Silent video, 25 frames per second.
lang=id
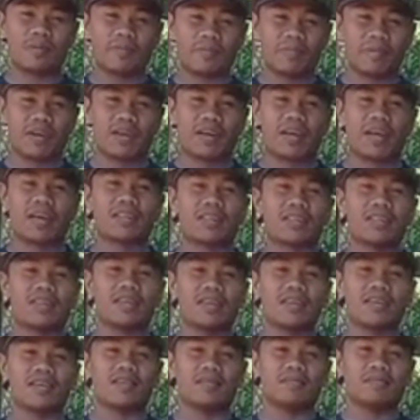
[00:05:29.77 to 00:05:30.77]

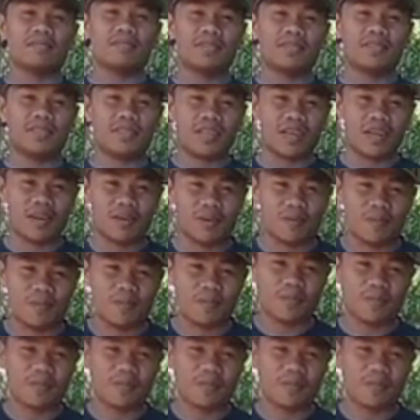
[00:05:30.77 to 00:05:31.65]
memberkati. Shalom.